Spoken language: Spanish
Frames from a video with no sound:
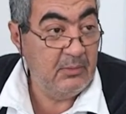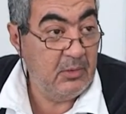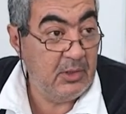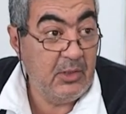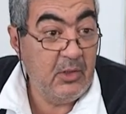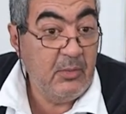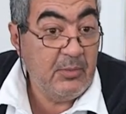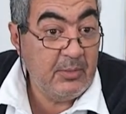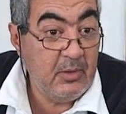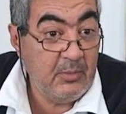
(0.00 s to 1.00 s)
porque
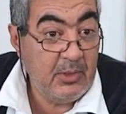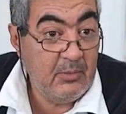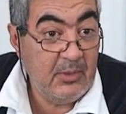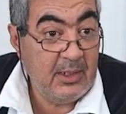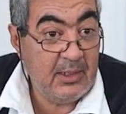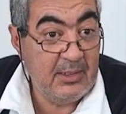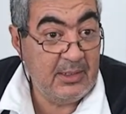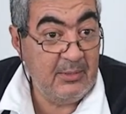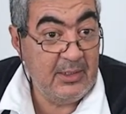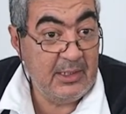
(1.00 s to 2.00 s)
no, no podemos dar
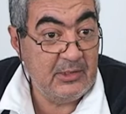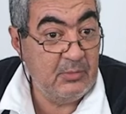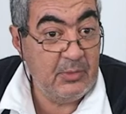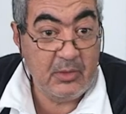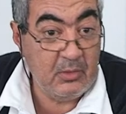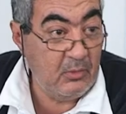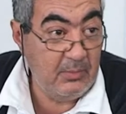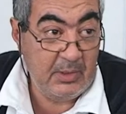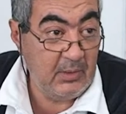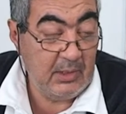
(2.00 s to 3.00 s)
esta habilitación porque no
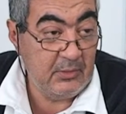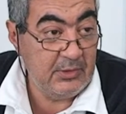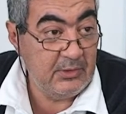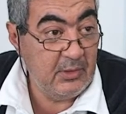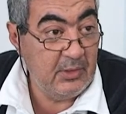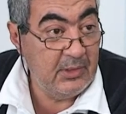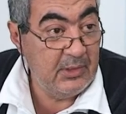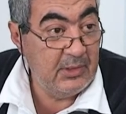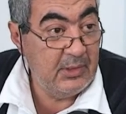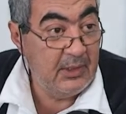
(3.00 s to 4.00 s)
cumplen con las condiciones.